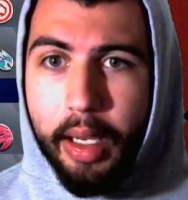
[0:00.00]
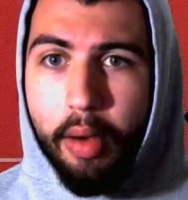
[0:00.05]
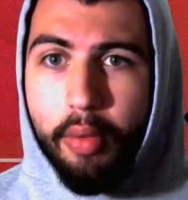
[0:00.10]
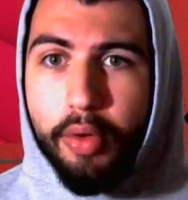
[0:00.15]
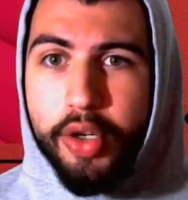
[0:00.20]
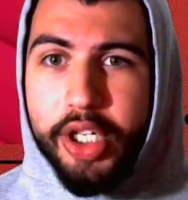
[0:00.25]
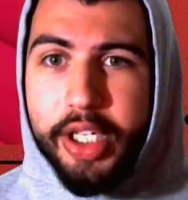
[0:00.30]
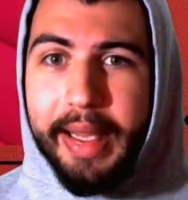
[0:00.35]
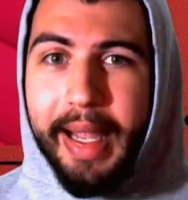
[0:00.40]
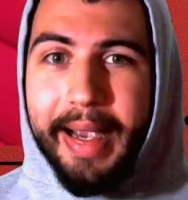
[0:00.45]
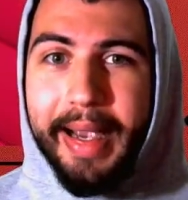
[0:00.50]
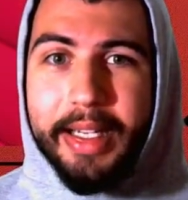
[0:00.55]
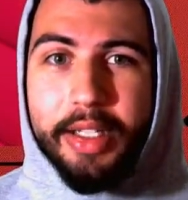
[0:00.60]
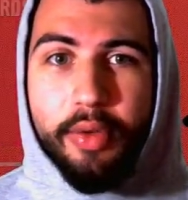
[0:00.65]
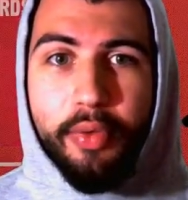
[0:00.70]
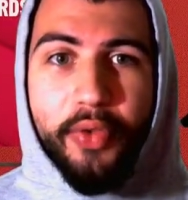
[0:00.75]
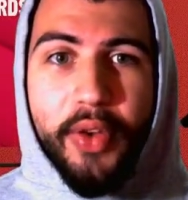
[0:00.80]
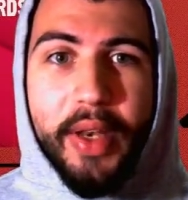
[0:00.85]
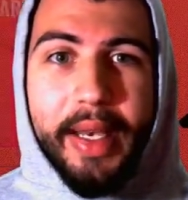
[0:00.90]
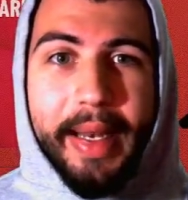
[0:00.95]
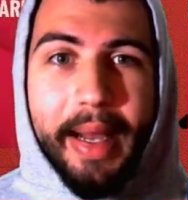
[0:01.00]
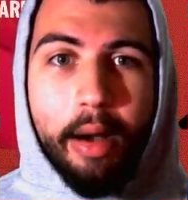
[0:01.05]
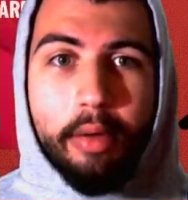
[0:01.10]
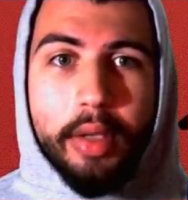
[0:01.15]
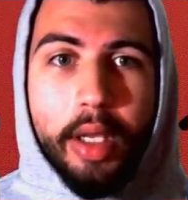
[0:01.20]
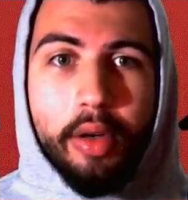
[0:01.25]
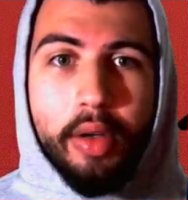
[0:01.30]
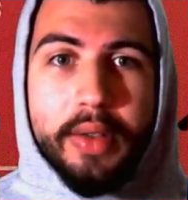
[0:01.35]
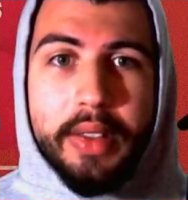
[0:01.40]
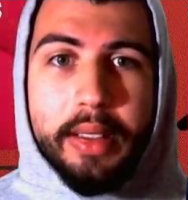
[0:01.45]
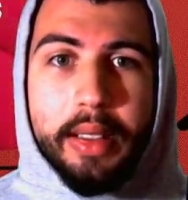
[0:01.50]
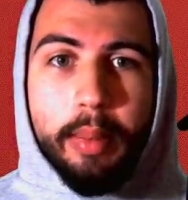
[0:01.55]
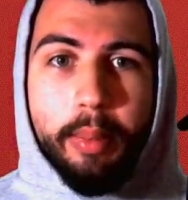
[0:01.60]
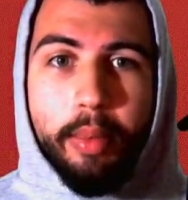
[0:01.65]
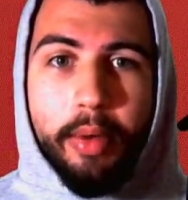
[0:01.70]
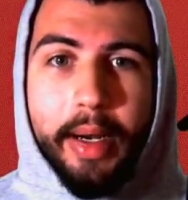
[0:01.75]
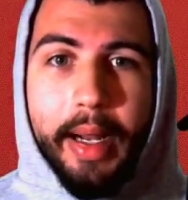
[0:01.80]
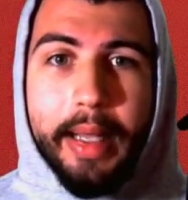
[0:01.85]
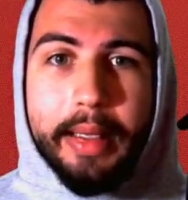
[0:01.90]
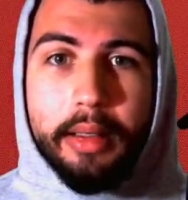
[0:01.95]
É o estágio final da nossa
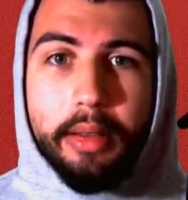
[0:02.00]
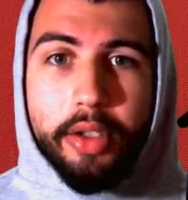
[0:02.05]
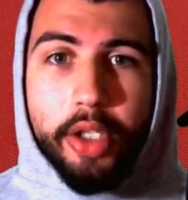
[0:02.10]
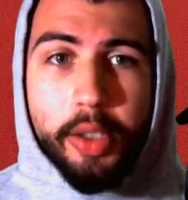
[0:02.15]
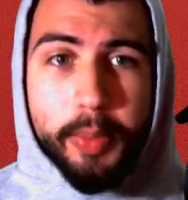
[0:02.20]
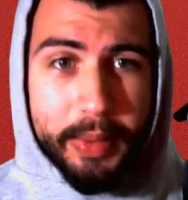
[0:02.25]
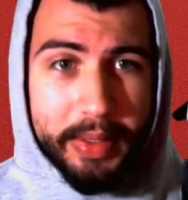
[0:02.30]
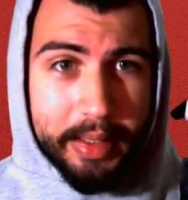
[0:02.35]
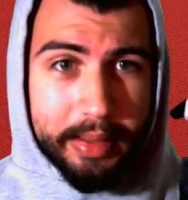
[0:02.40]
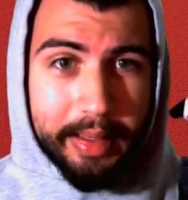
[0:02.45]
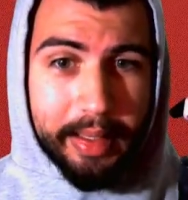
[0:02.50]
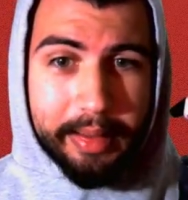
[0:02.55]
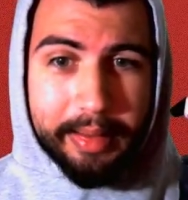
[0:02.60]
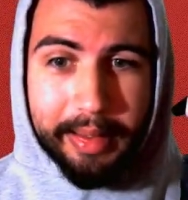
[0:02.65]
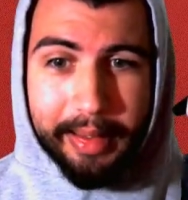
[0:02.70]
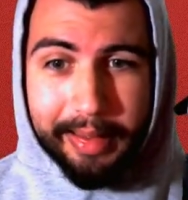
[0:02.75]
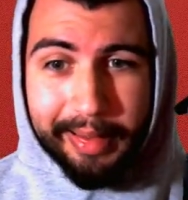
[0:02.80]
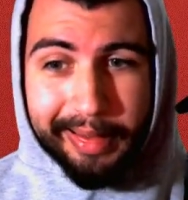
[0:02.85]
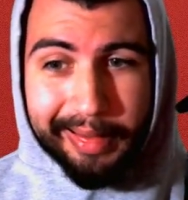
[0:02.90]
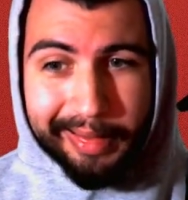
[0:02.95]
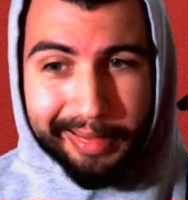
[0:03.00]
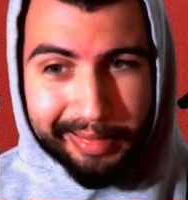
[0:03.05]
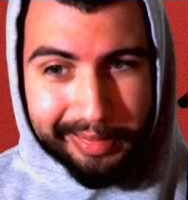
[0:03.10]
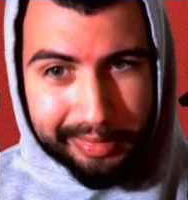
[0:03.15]
temporada. Então a gente precisa tentar, né?